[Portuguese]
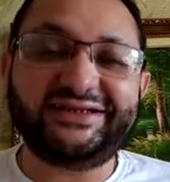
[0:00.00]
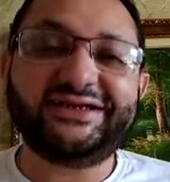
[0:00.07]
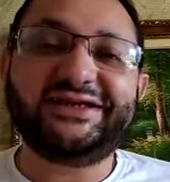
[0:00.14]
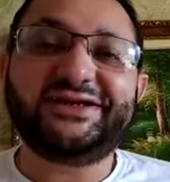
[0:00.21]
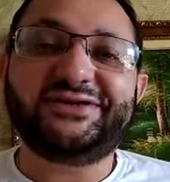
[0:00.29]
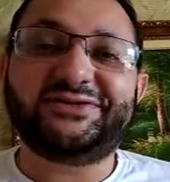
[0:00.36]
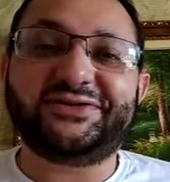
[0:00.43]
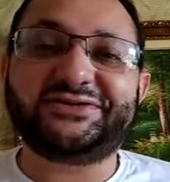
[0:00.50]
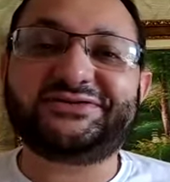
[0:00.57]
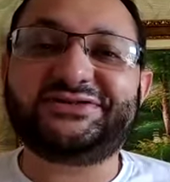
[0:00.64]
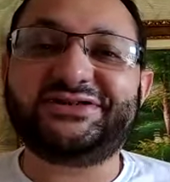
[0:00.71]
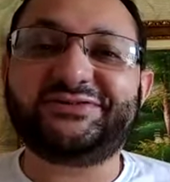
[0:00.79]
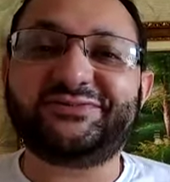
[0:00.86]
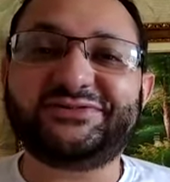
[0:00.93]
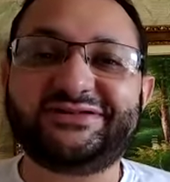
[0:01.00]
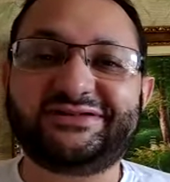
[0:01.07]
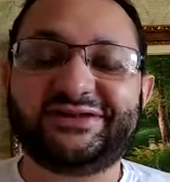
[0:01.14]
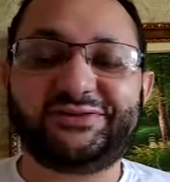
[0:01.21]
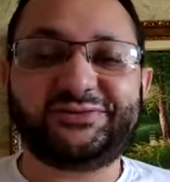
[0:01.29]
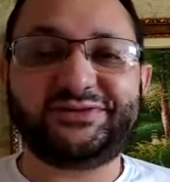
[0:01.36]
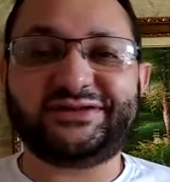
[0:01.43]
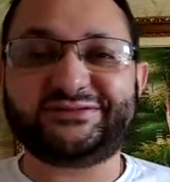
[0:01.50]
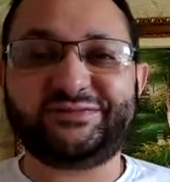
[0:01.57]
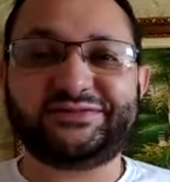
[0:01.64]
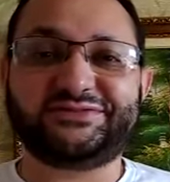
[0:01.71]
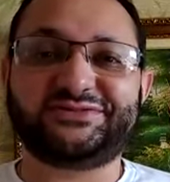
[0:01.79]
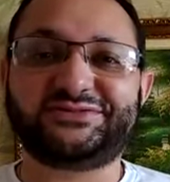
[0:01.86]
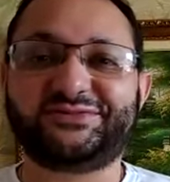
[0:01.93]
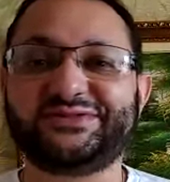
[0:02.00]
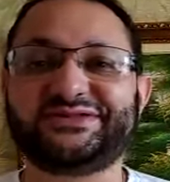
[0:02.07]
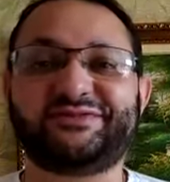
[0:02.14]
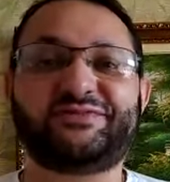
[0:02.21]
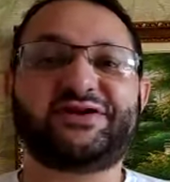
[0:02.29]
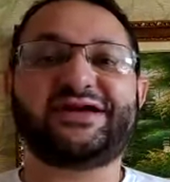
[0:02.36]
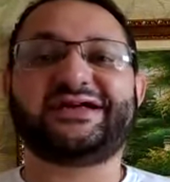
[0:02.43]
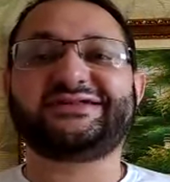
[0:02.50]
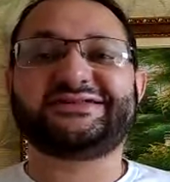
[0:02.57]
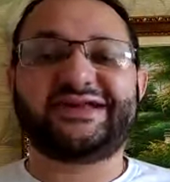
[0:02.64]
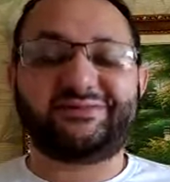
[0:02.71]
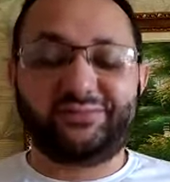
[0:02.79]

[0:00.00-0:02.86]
então, as pessoas começavam a caçar Pokémons aí.